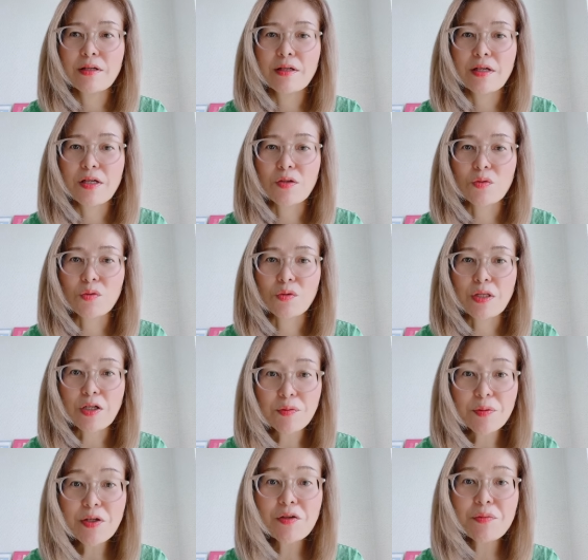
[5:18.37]
えっと、な
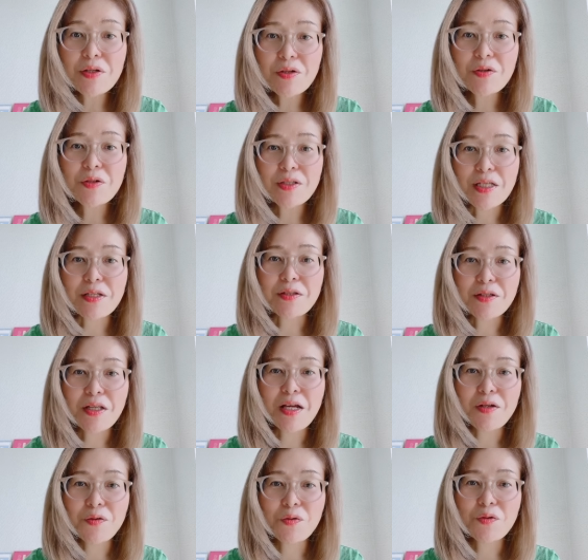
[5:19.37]
るべくびっくりさせ
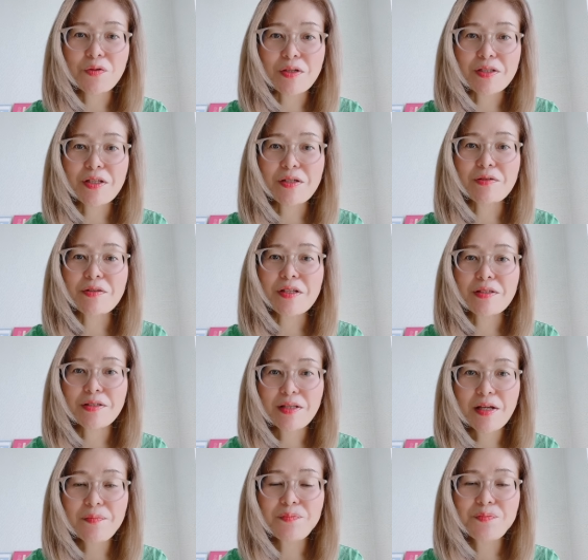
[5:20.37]
ないようにはしてるんです
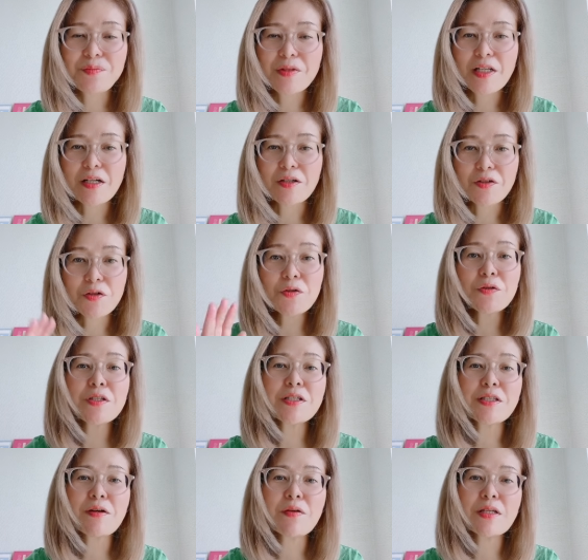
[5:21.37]
ね。だから急
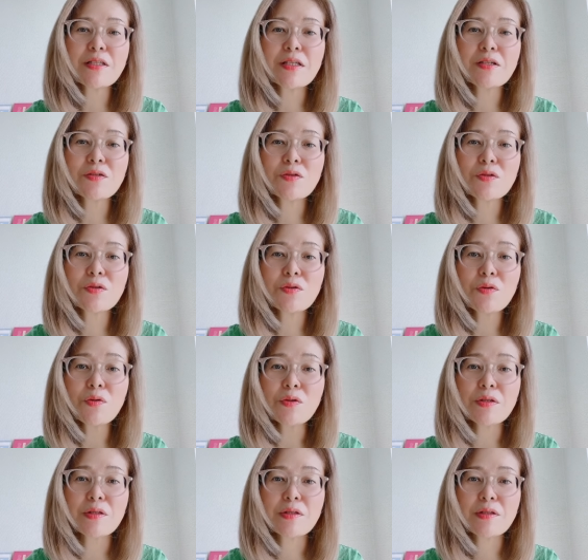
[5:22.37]
に触ったりすると
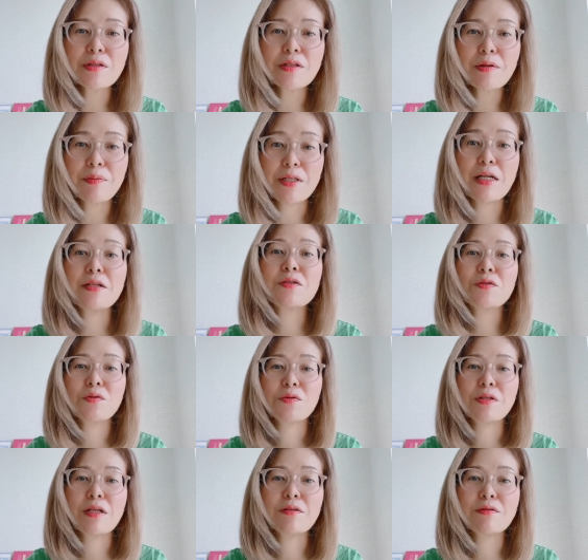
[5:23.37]
やっぱなりそう
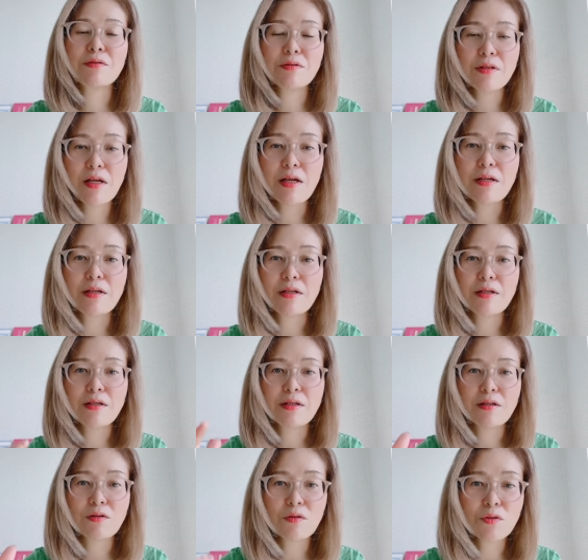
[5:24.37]
になるので
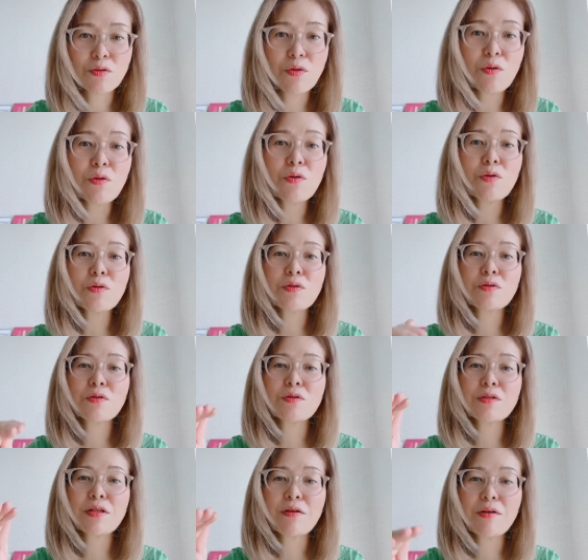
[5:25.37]
こうそーっ
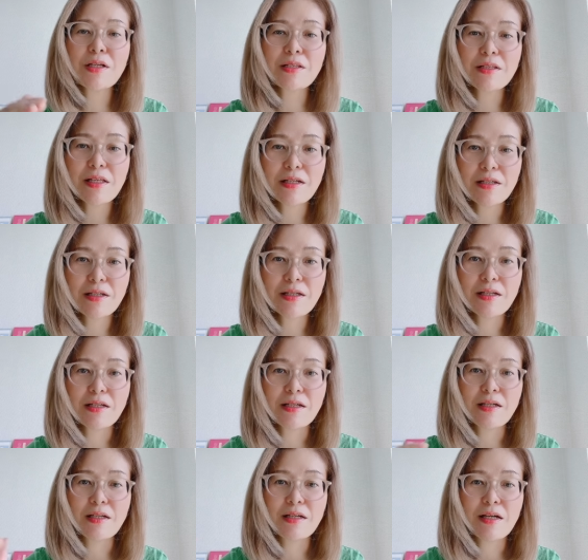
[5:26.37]
と触ったり
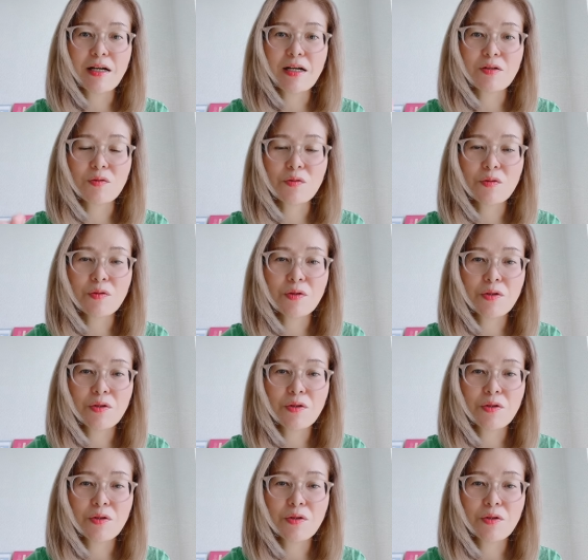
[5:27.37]
あの